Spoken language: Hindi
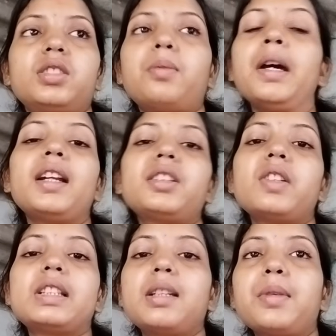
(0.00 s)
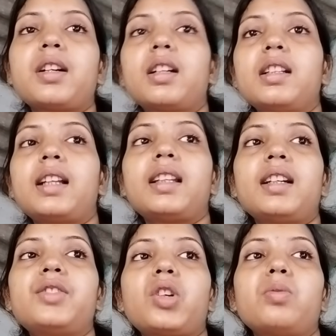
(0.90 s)
तो मेरा तो इसी में कट जाता
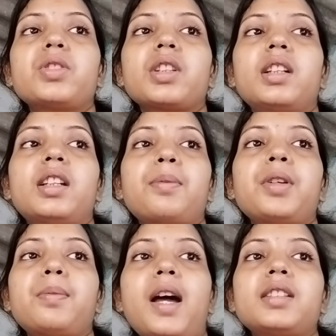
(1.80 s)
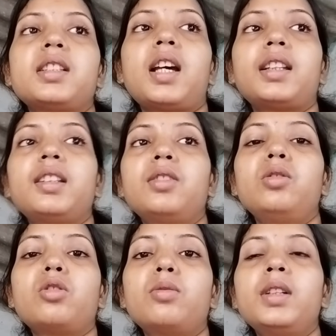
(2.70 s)
है चौबीस घंटे फिर मानसी आती है
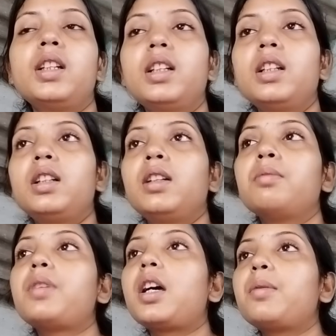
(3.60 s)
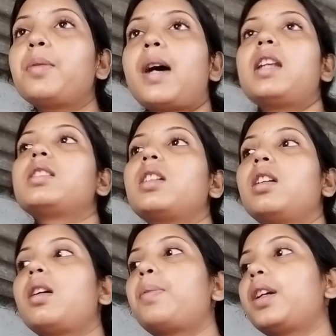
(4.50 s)
उनको भी पैर में मालिश
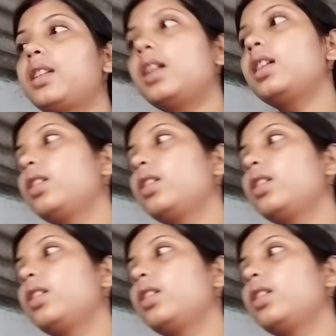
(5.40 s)
करना पड़ता है